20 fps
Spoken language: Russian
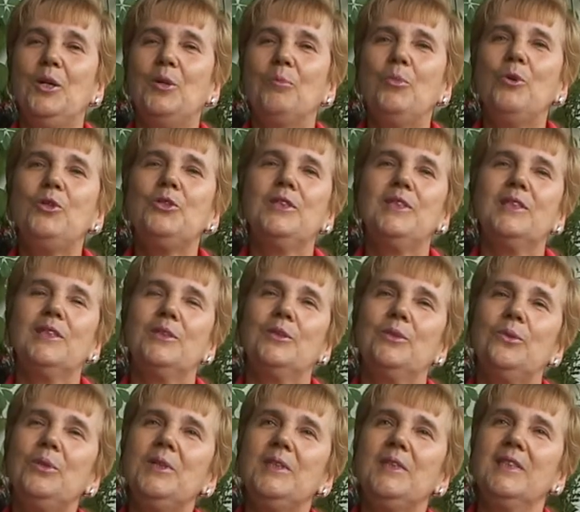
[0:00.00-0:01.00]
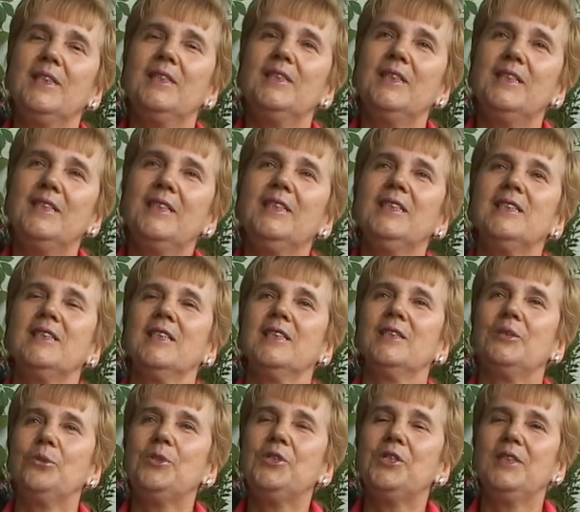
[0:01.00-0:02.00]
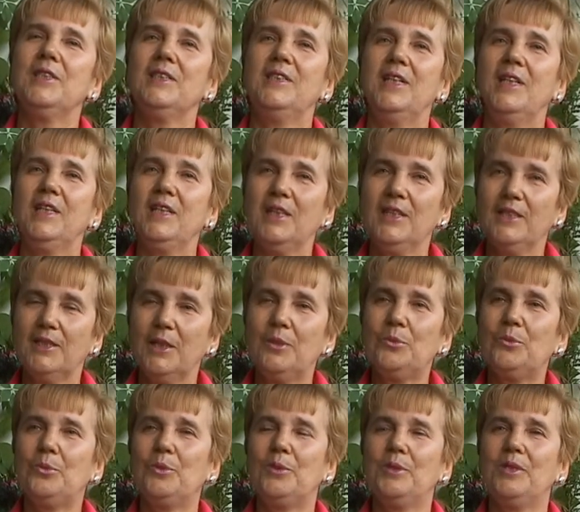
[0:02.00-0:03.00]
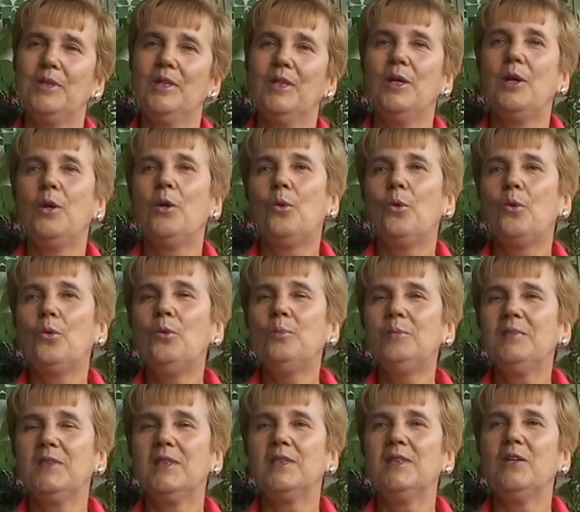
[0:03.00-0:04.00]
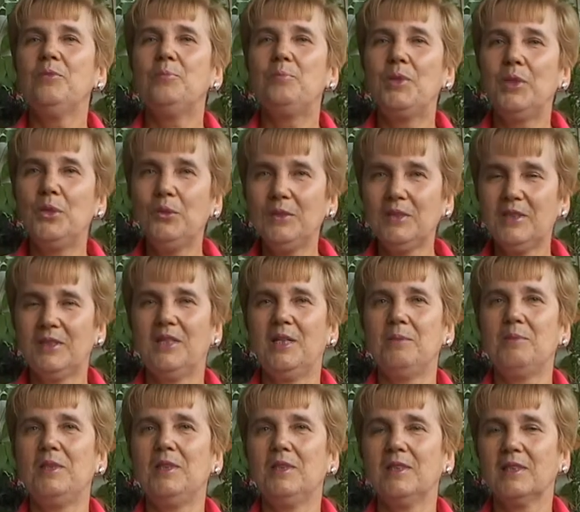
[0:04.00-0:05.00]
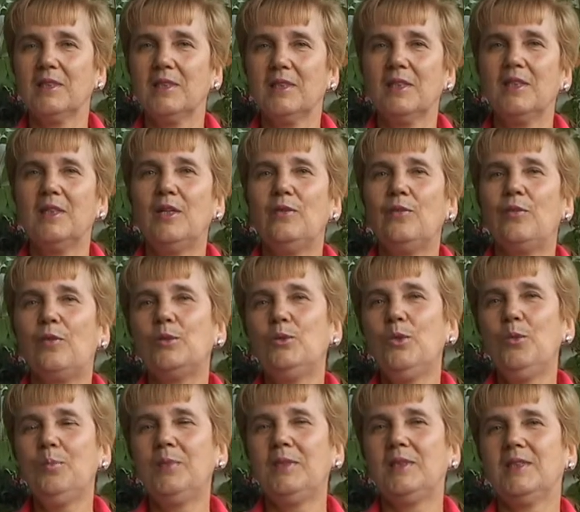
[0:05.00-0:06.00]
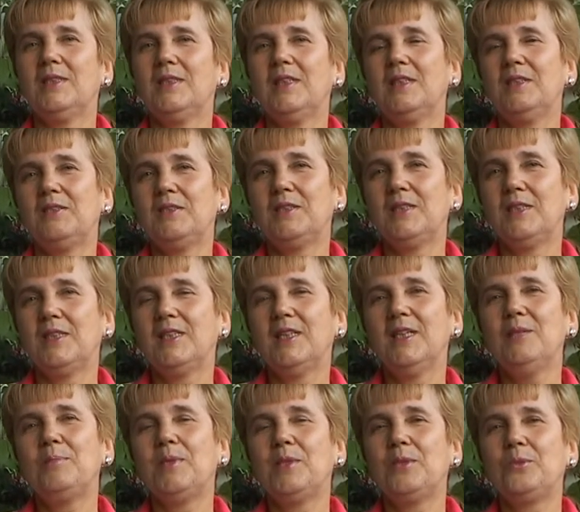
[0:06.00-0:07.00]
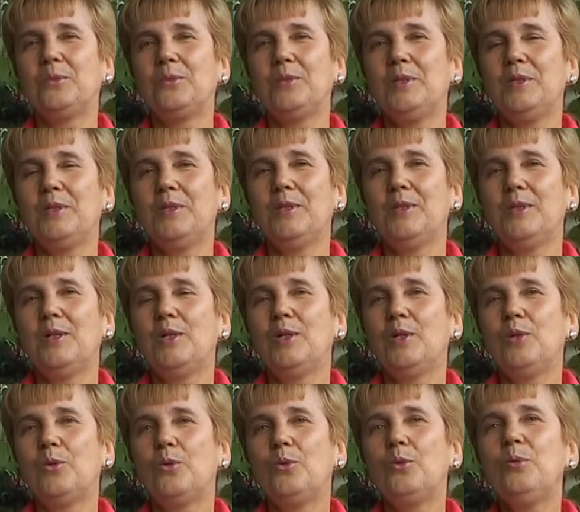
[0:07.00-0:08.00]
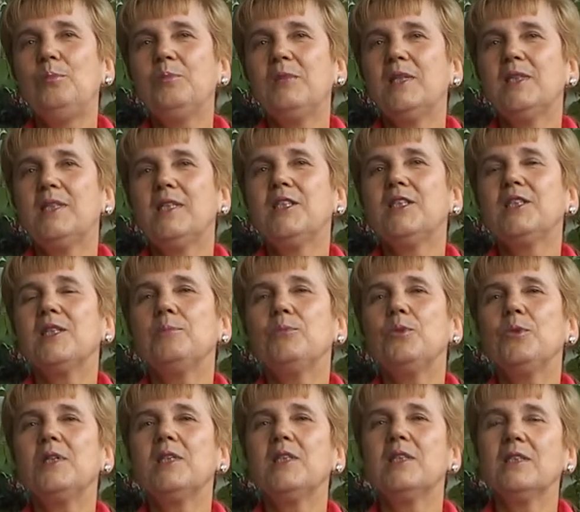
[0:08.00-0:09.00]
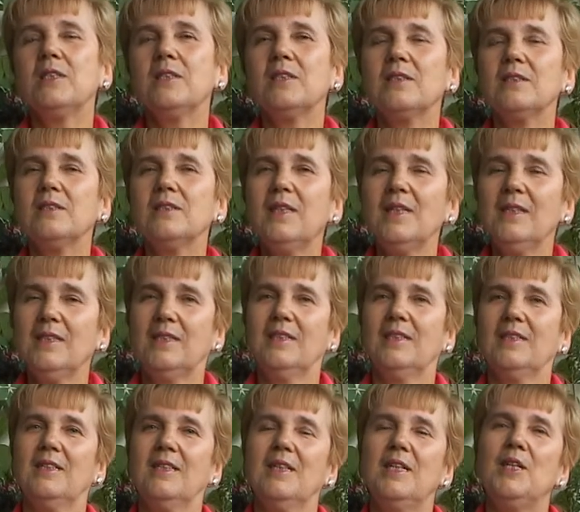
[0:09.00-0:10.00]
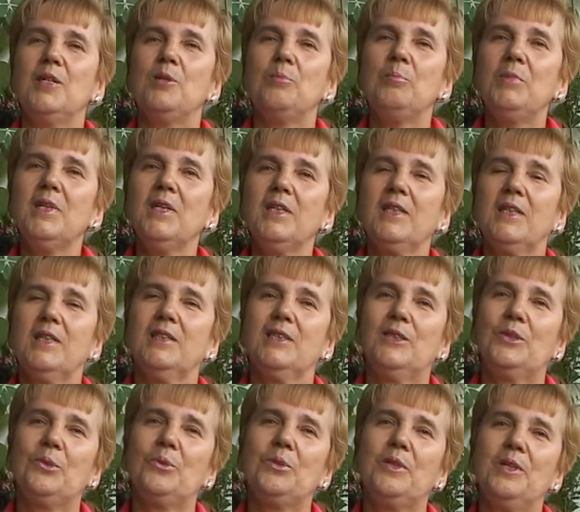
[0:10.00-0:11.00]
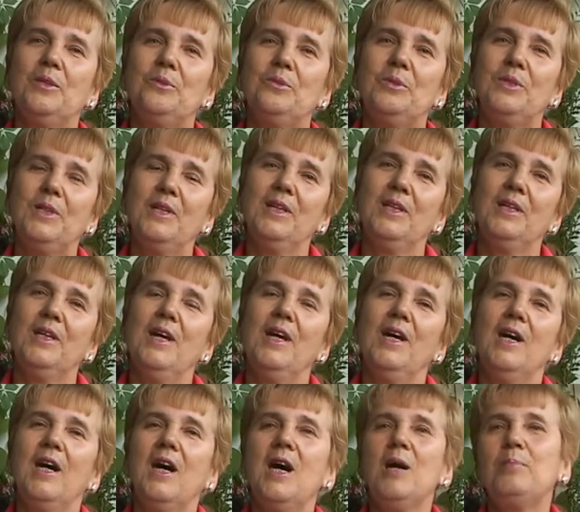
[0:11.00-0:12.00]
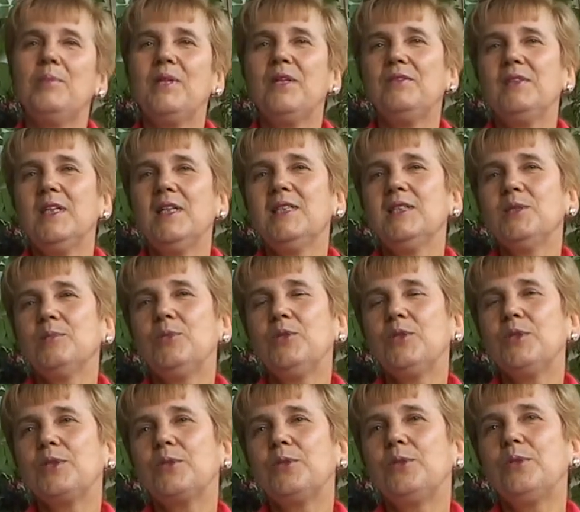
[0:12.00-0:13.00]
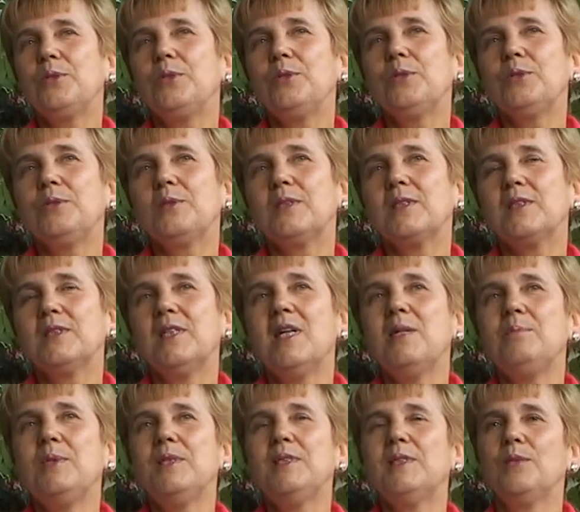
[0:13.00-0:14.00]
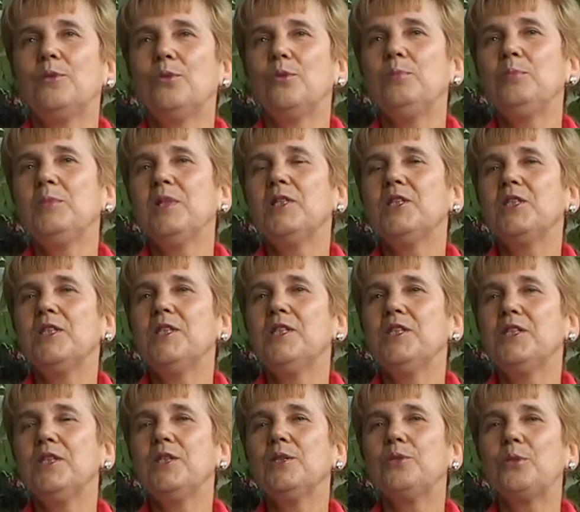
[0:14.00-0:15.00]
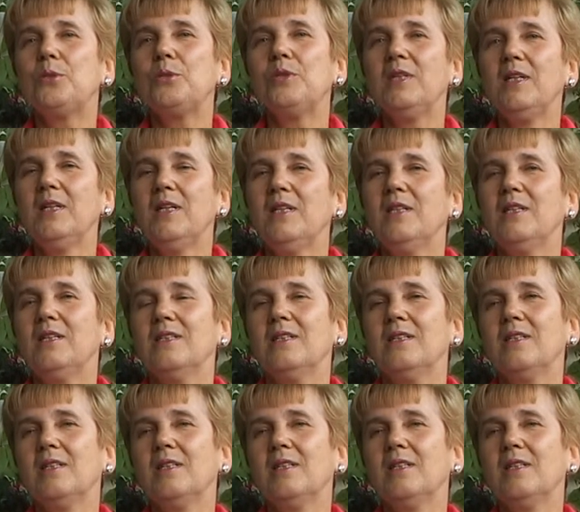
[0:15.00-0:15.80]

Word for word: Может, стоит согласиться с точкой зрения такой. Ум всегда вперед стремится, глупости всегда покой. Умной слишком много надо, мерки строгие у ней. Оправдать мужскую слабость умной женщине трудней.